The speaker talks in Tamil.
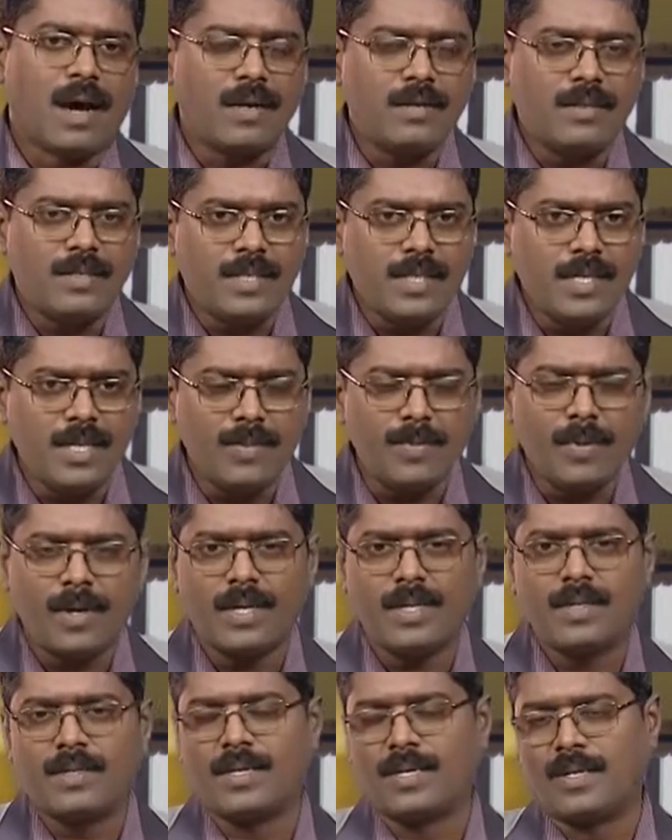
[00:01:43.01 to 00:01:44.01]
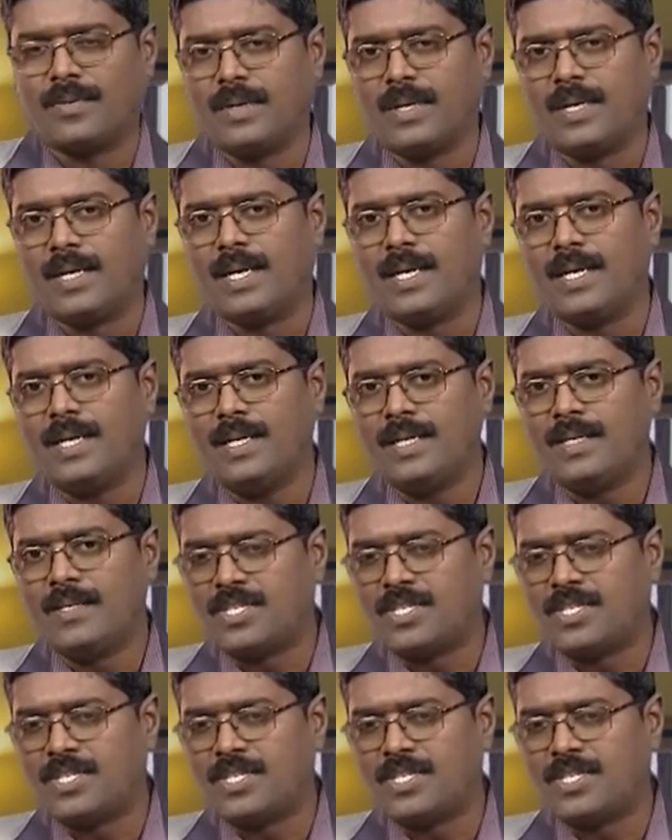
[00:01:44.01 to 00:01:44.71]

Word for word: ஆச்சரியமான தகவல்களை